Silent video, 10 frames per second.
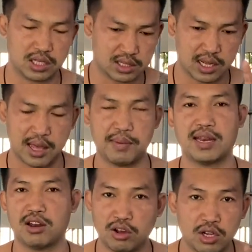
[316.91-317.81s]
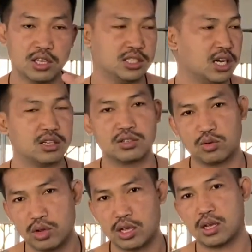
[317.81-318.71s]
ติดอะไรมาเดี๋ยวเราเชิญ
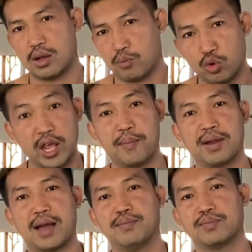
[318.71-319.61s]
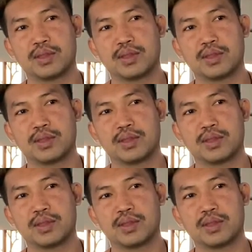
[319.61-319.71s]
คุยกับคุณเอ็มนะครับ